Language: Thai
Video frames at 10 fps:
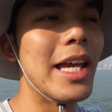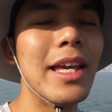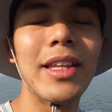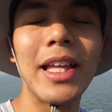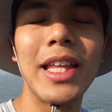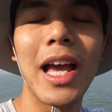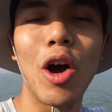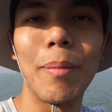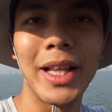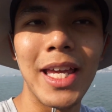East India
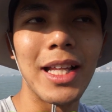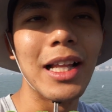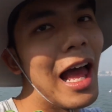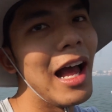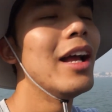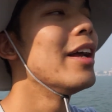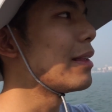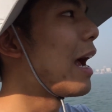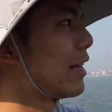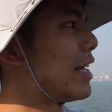Company นั่นแหละ
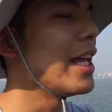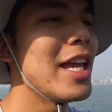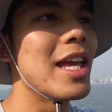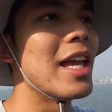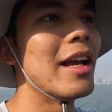ตั้งที่นี่